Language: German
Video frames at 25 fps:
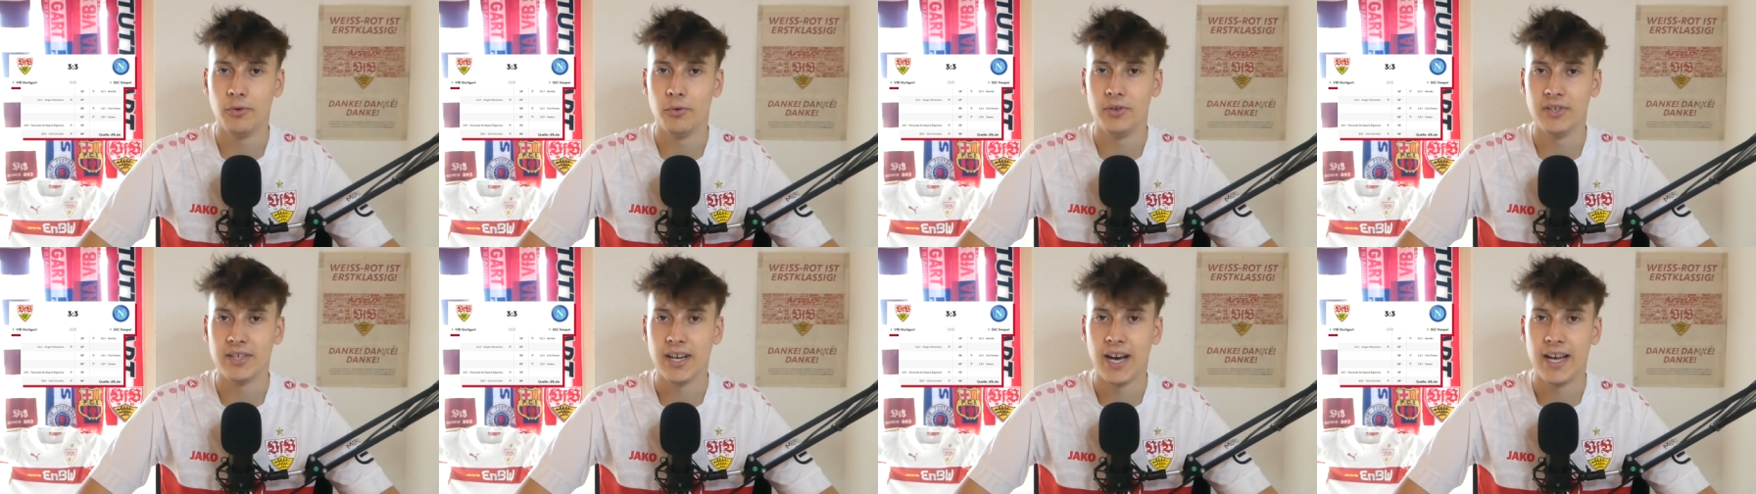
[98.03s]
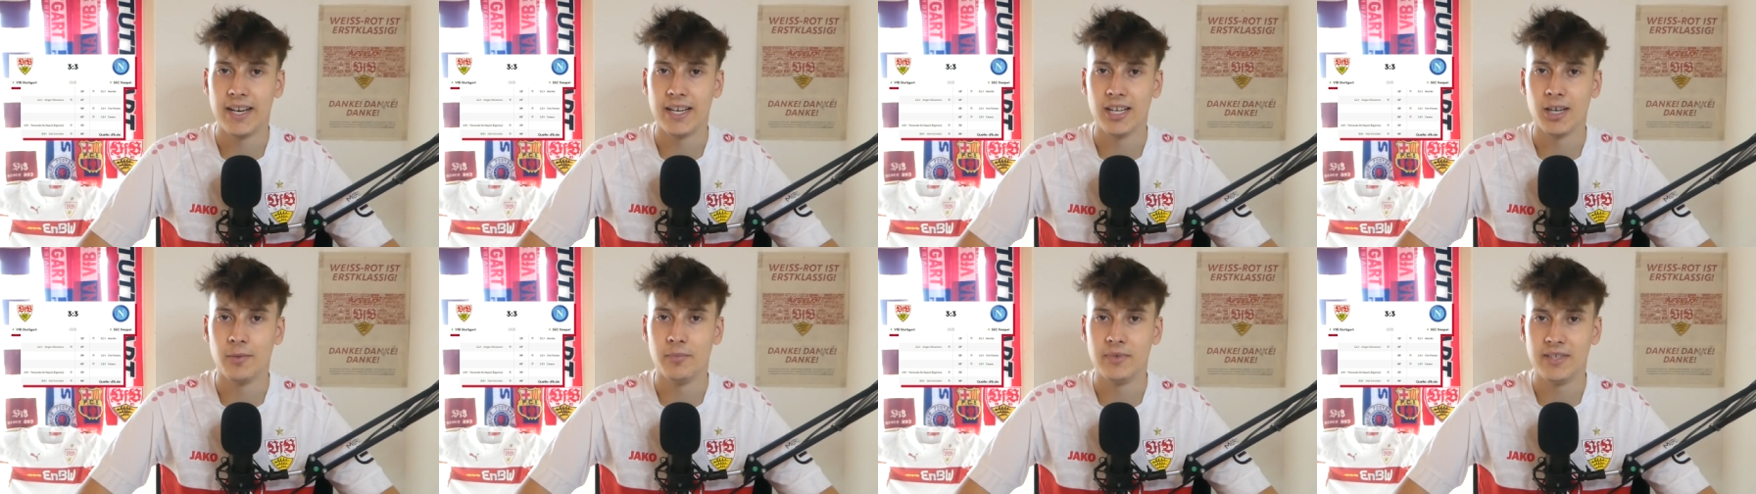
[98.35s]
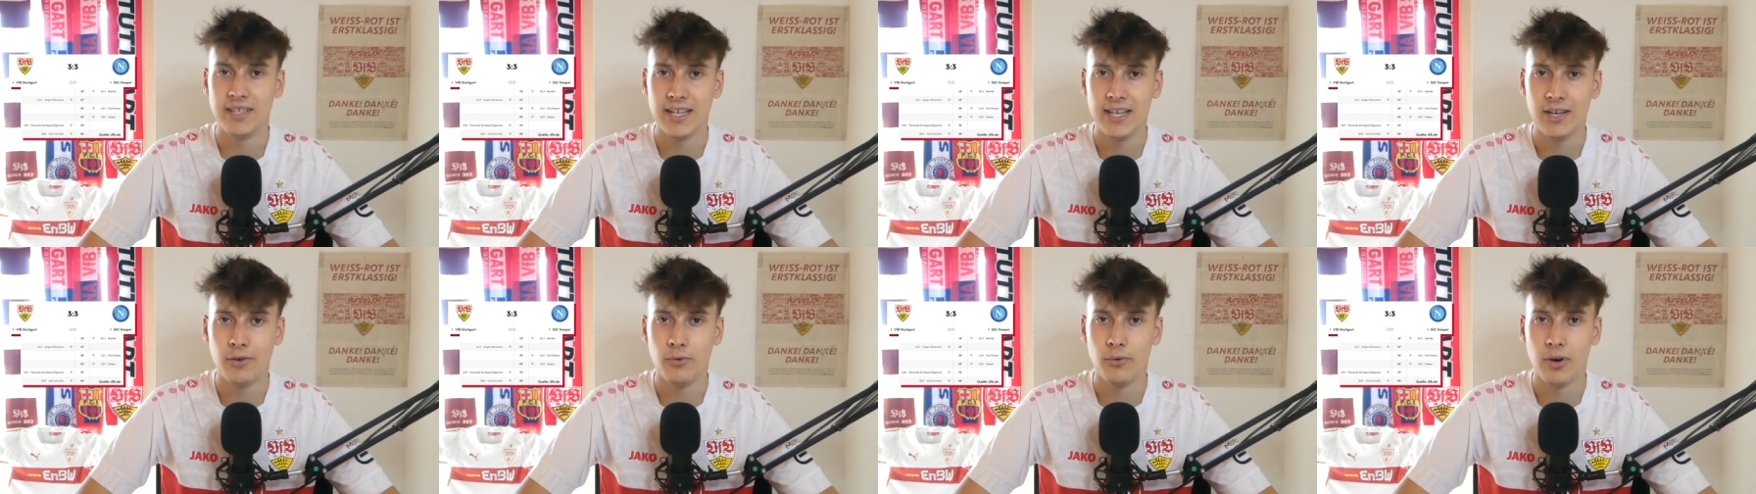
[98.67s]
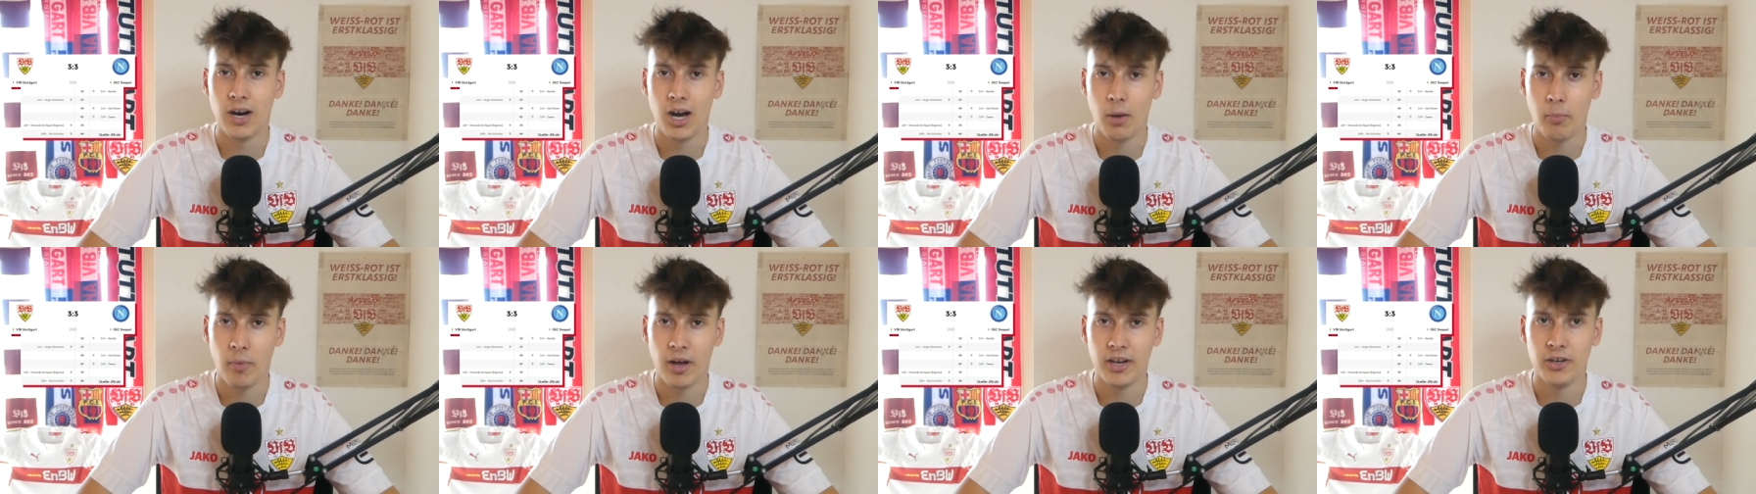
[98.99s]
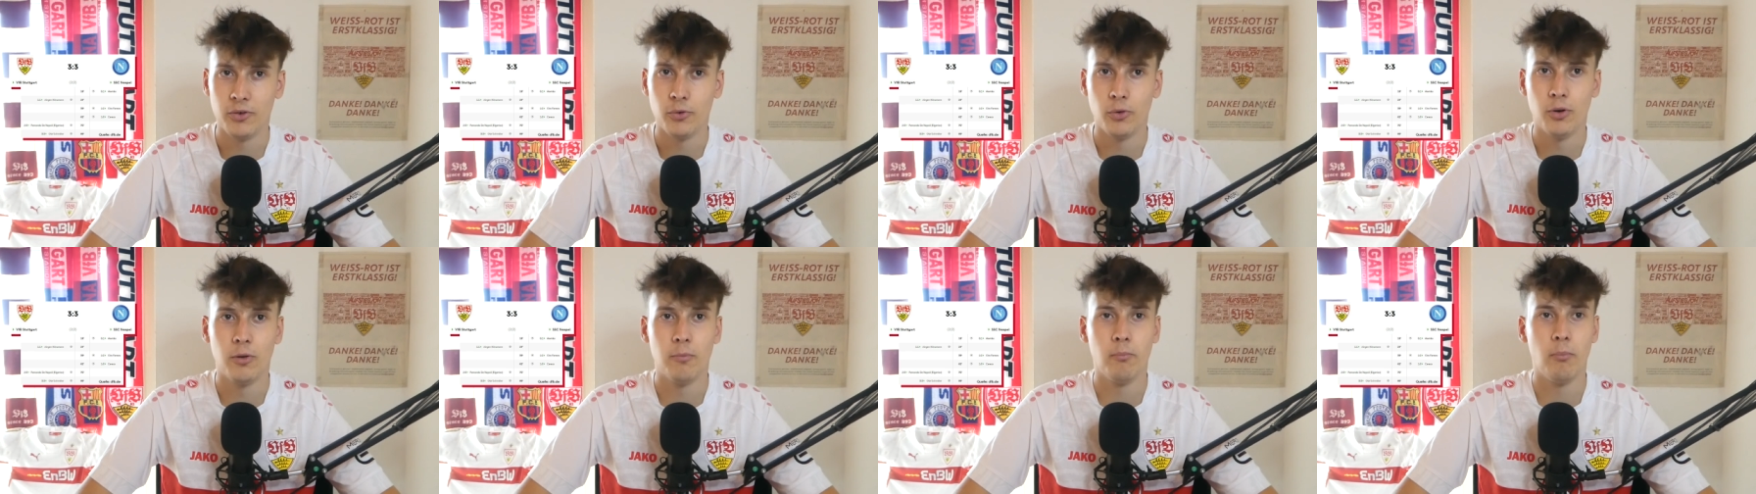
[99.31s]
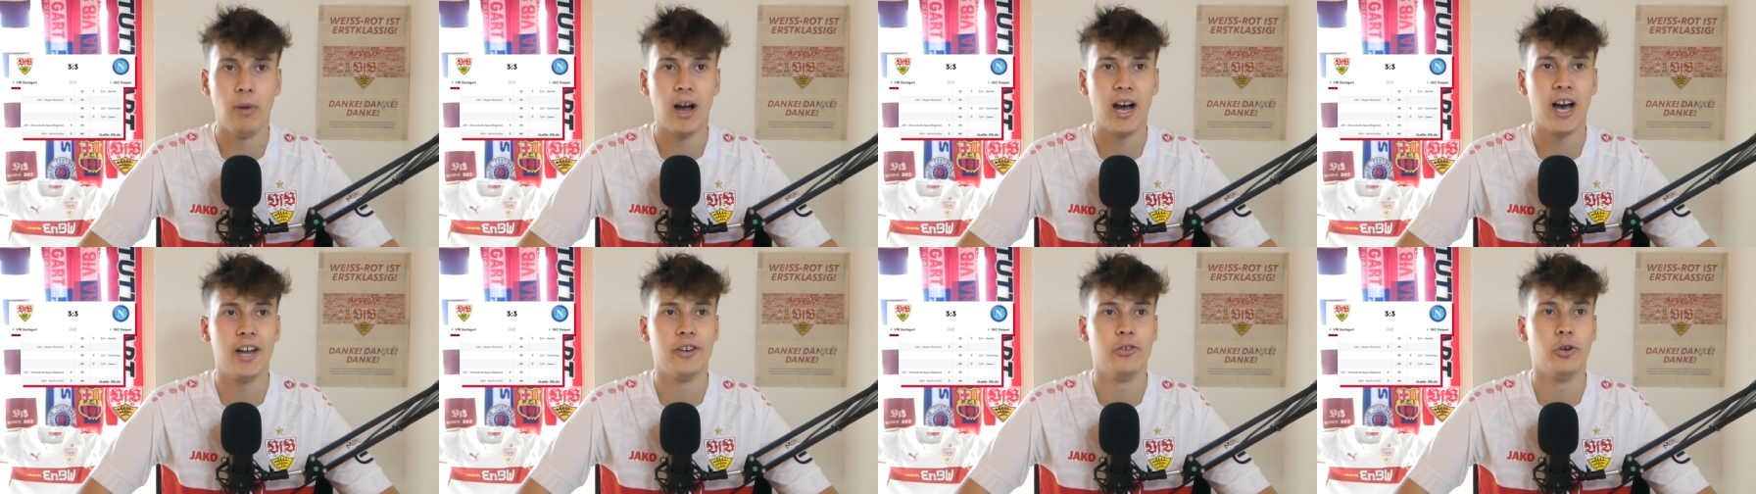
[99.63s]
unter anderem Diego Armando
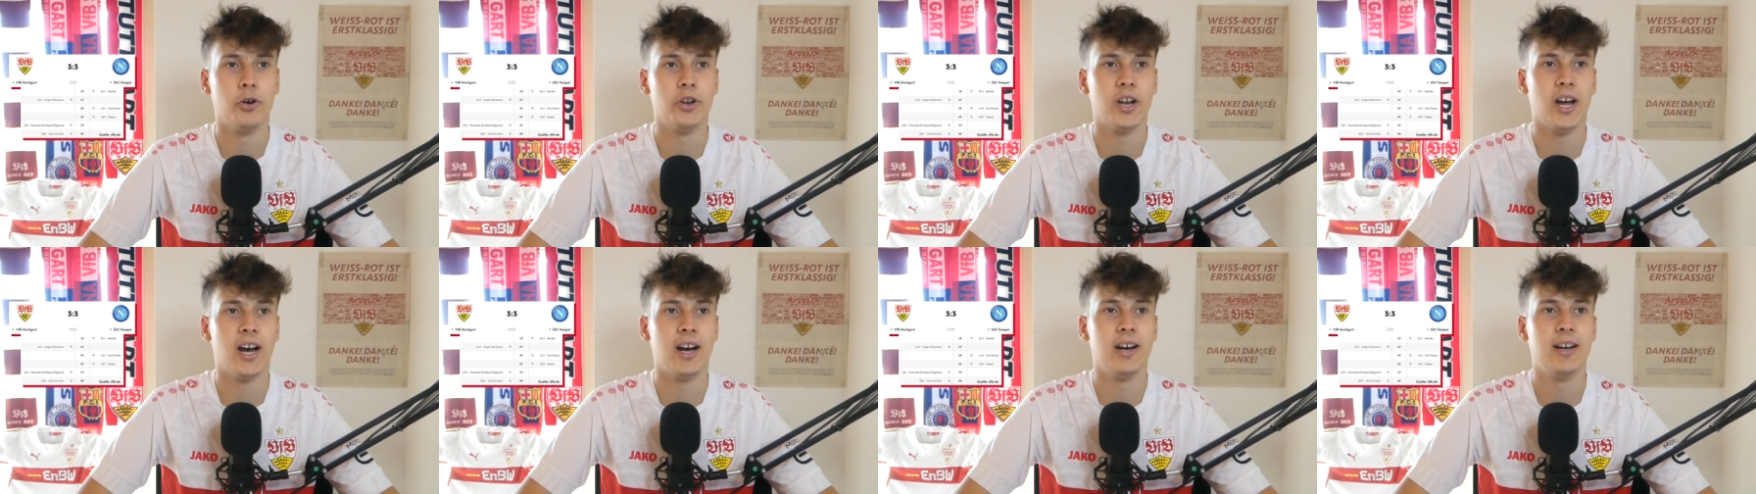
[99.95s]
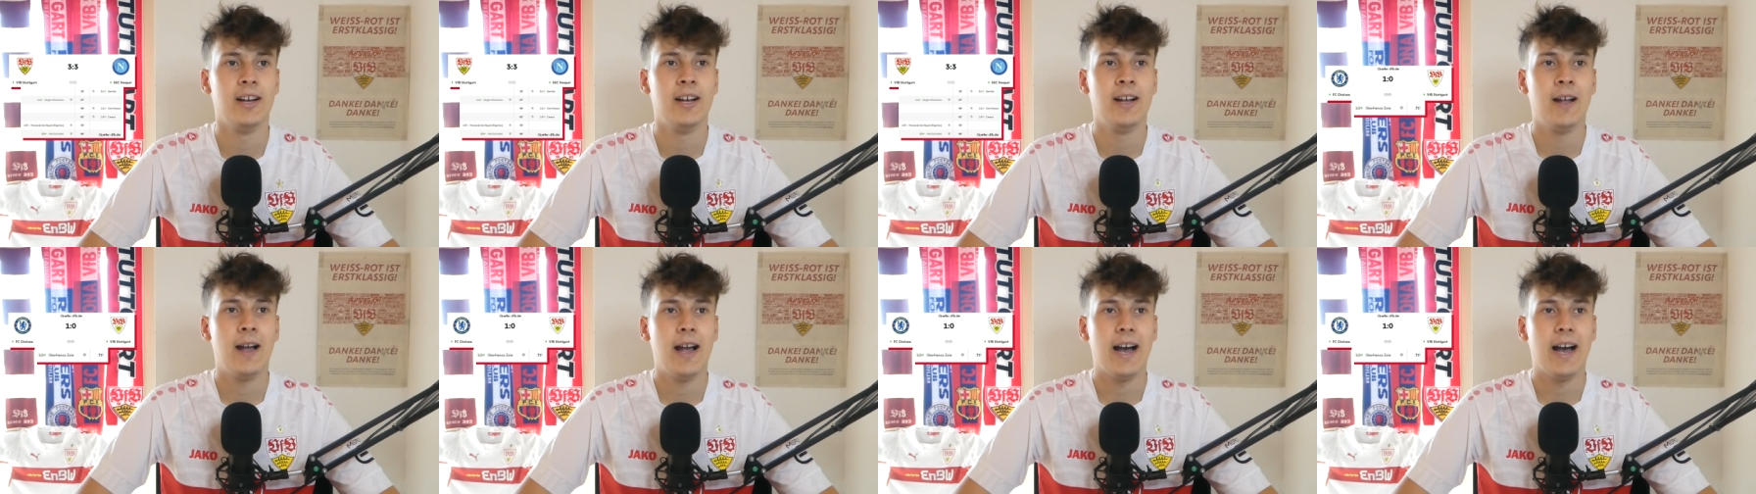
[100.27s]
Maradona.